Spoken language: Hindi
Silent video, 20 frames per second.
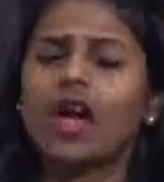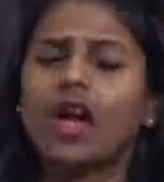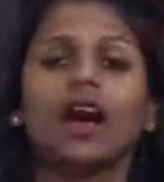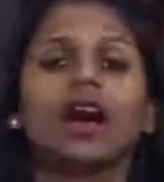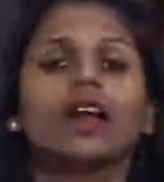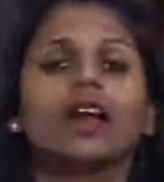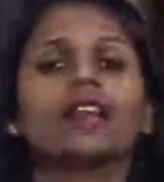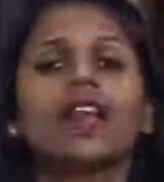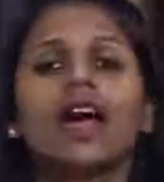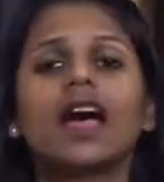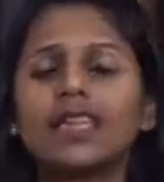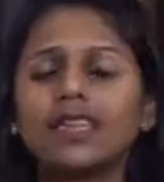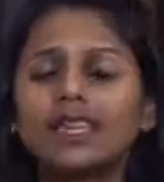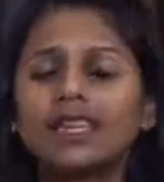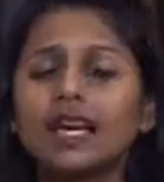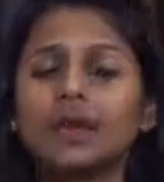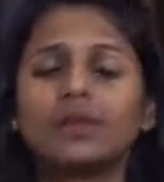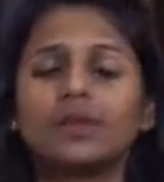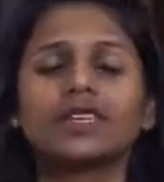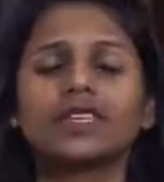और ना ही
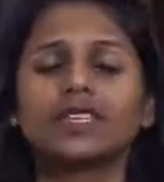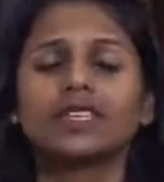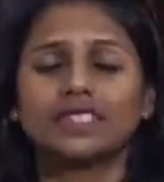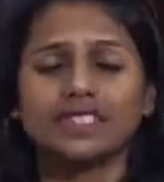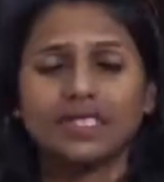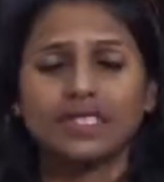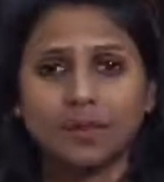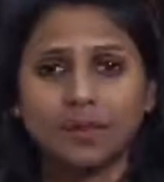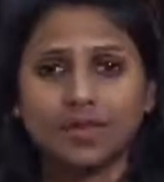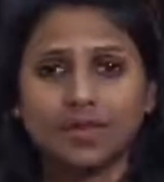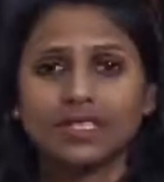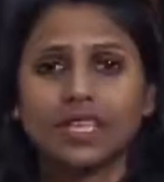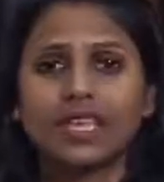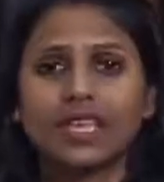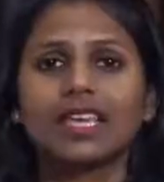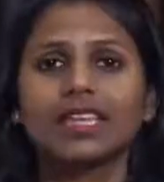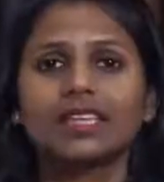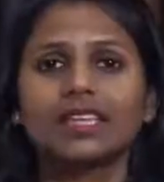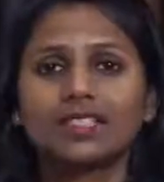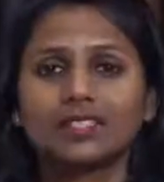कभी किसी समस्या
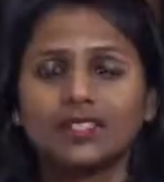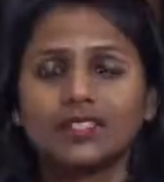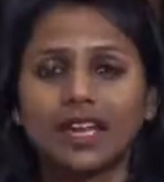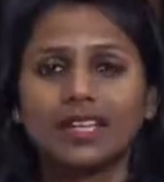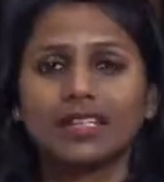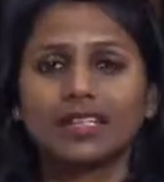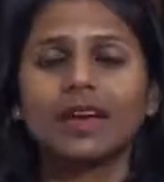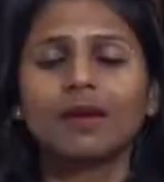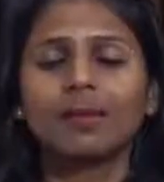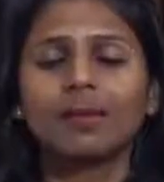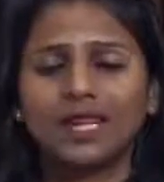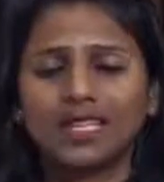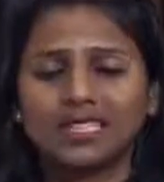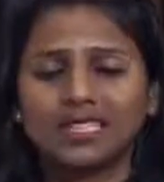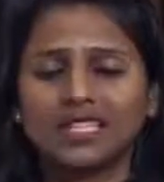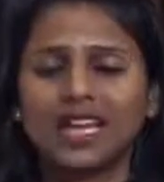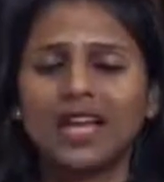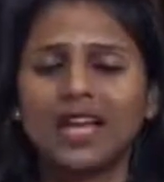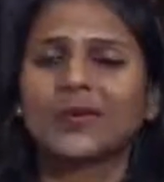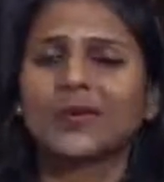के लिए ज्यादा
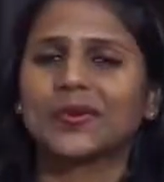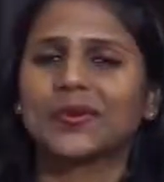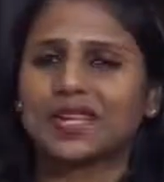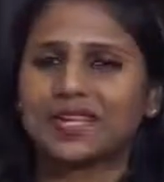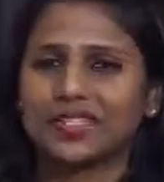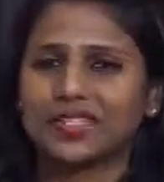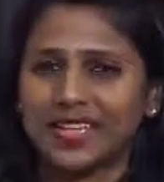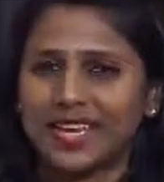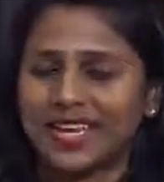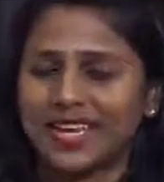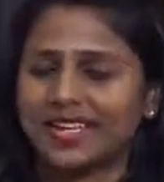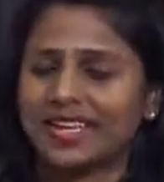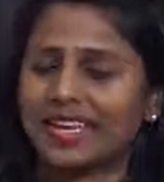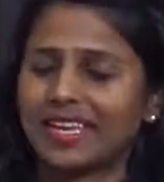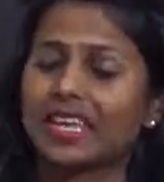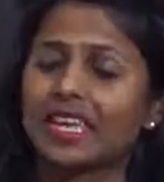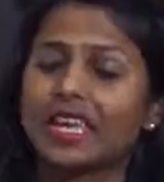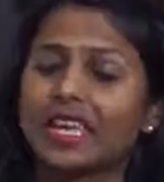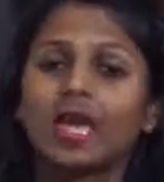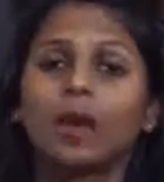परेशान होना चाहिए
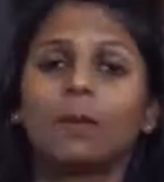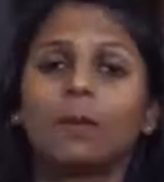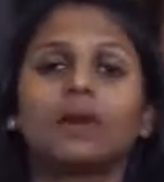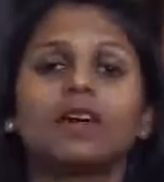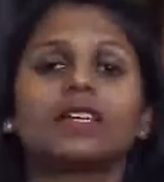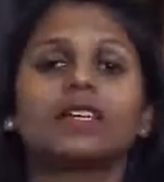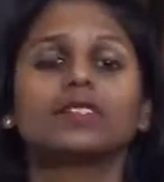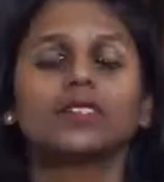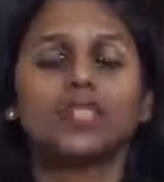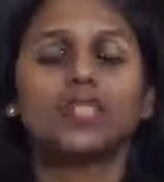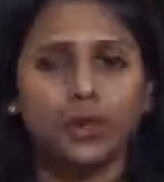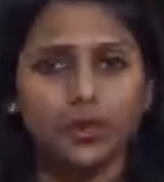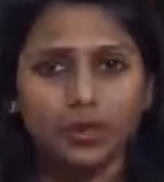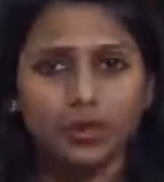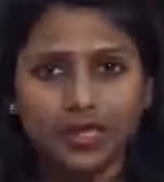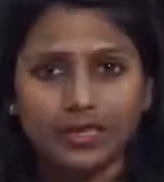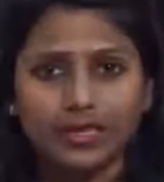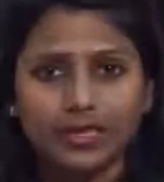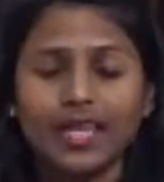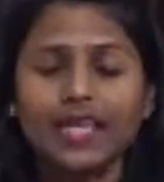बस
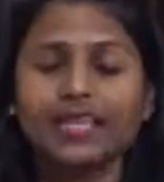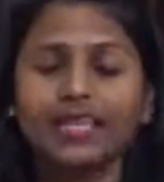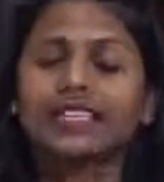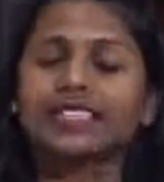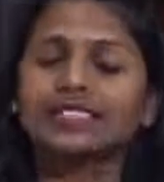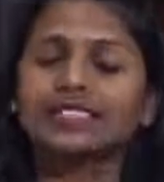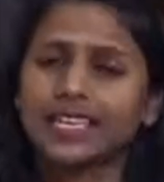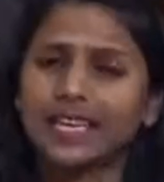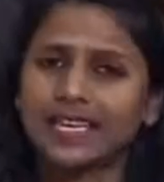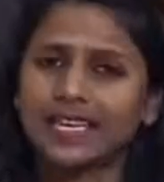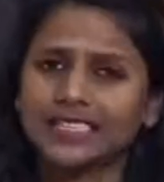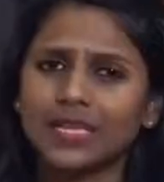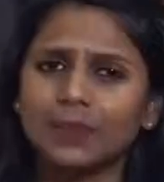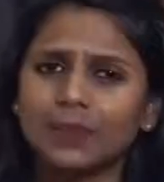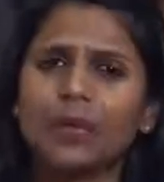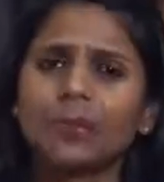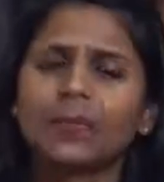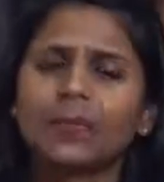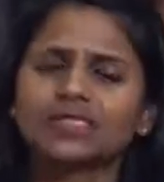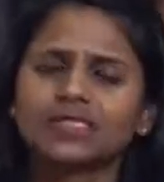जरूरत है कि सही
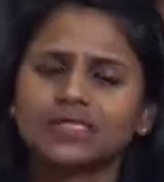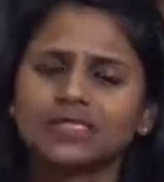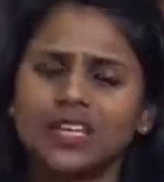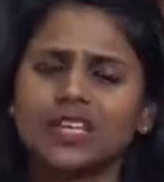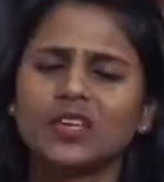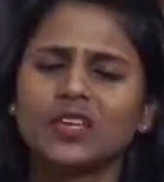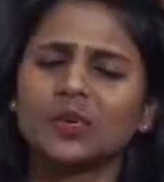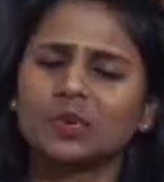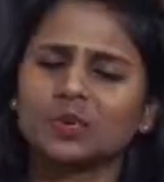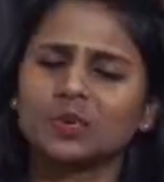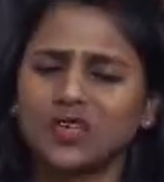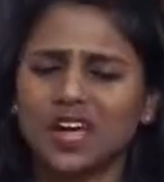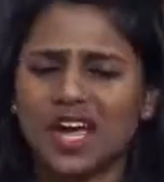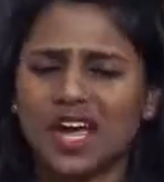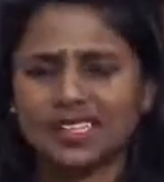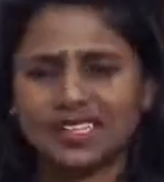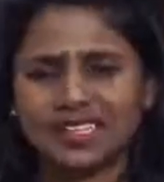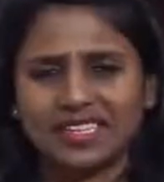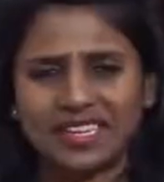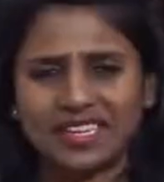समय पर सही
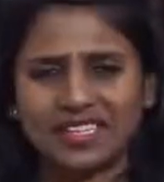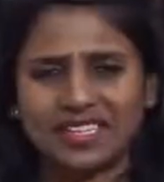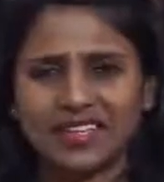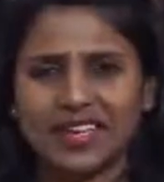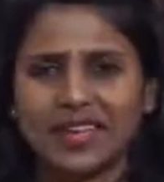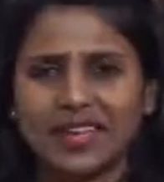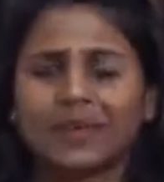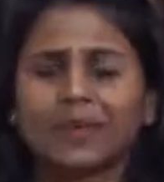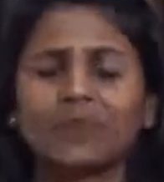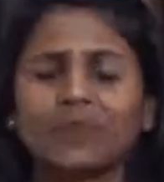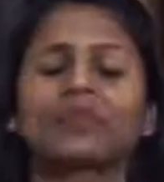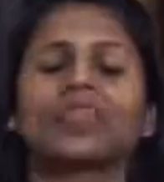उपचार किया जाए